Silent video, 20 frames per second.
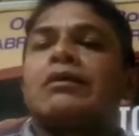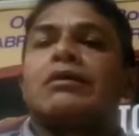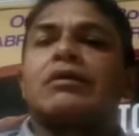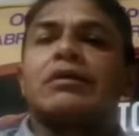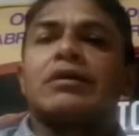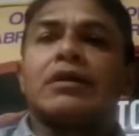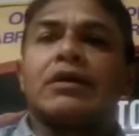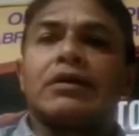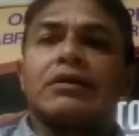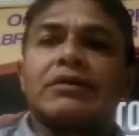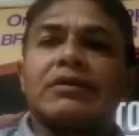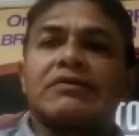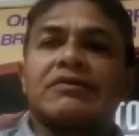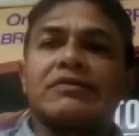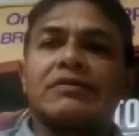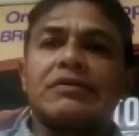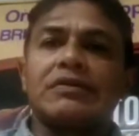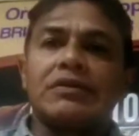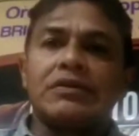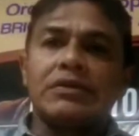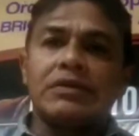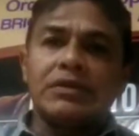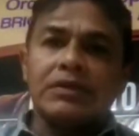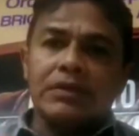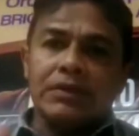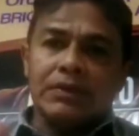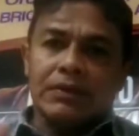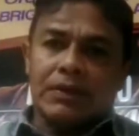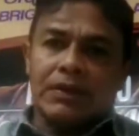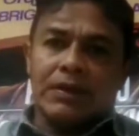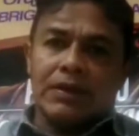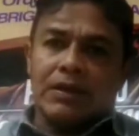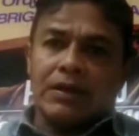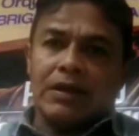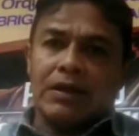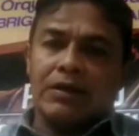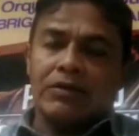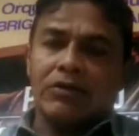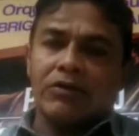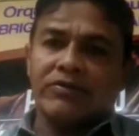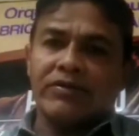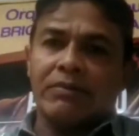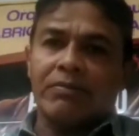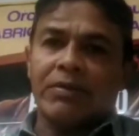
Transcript: criando assim a nossa